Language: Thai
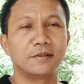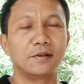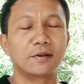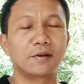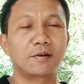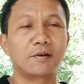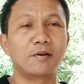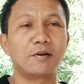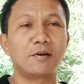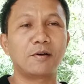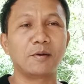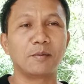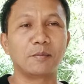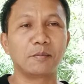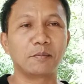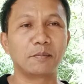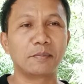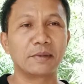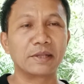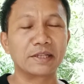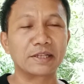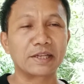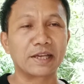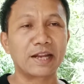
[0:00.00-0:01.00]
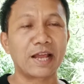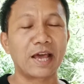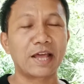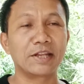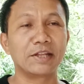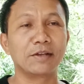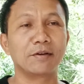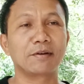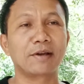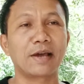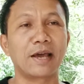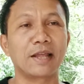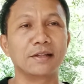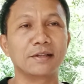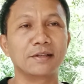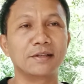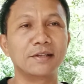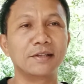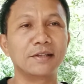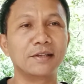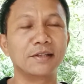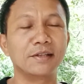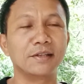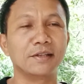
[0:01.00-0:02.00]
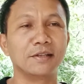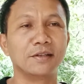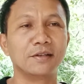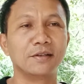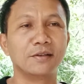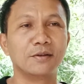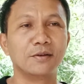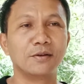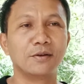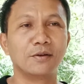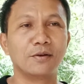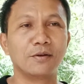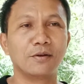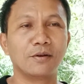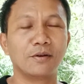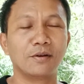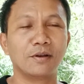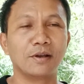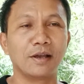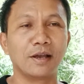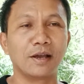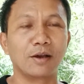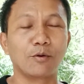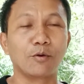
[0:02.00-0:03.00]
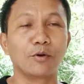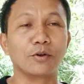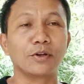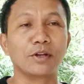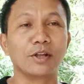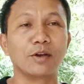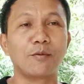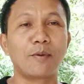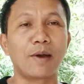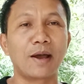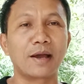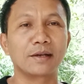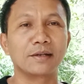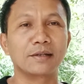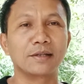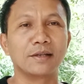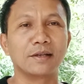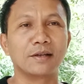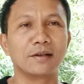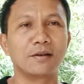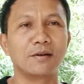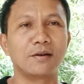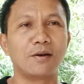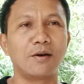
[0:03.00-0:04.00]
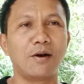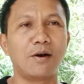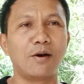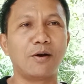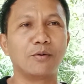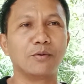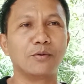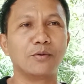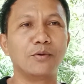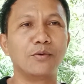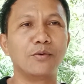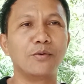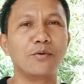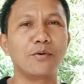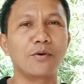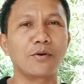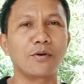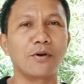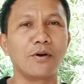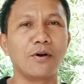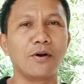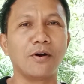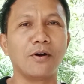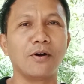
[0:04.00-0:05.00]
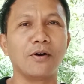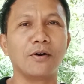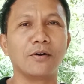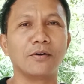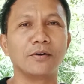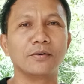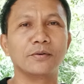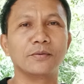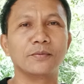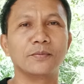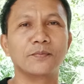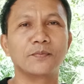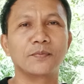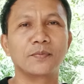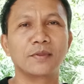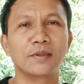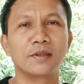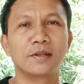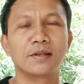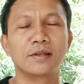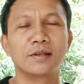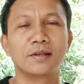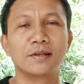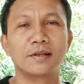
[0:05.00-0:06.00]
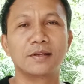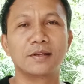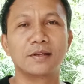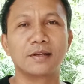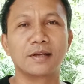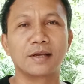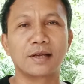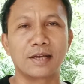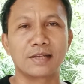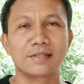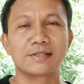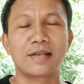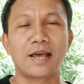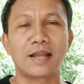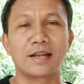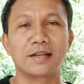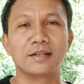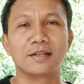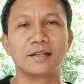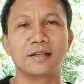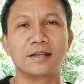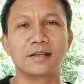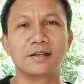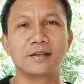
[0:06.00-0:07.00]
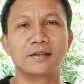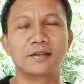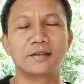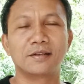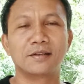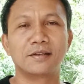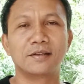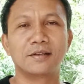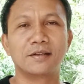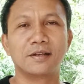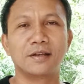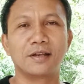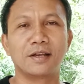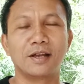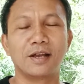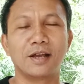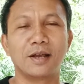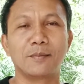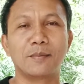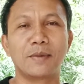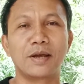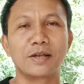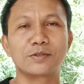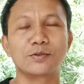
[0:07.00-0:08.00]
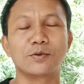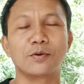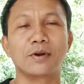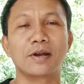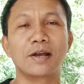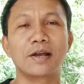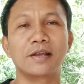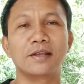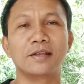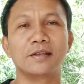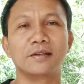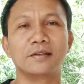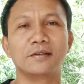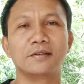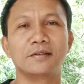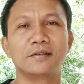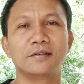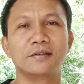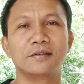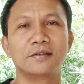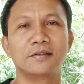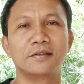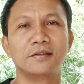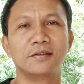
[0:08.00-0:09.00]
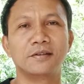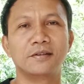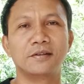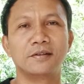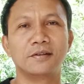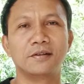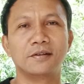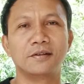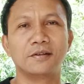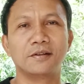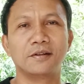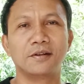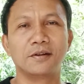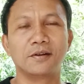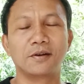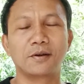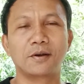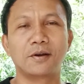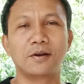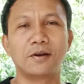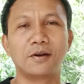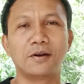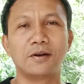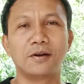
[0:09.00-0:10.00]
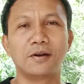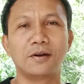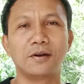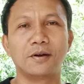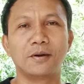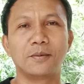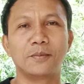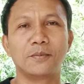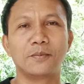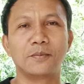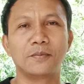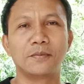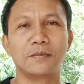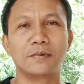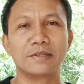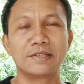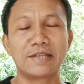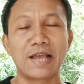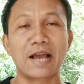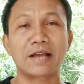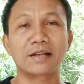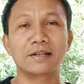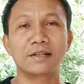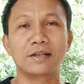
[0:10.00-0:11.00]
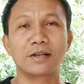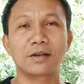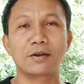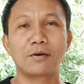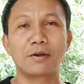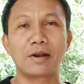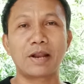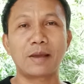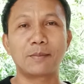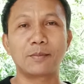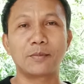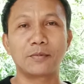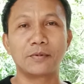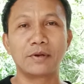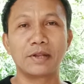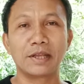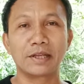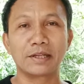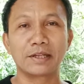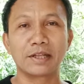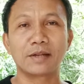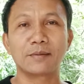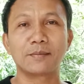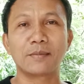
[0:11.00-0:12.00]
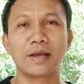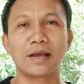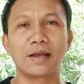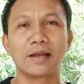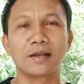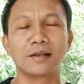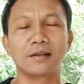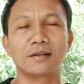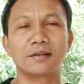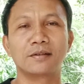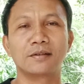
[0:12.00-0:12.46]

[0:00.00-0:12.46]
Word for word: แล้วก็เป็นขณะเดียวกันที่คนในวังเนี่ยเอาลูกของกษัตริย์เนี่ยมาส่งให้ แล้วก็ยักษ์เนี่ยก็รับมเด็กนั้นมา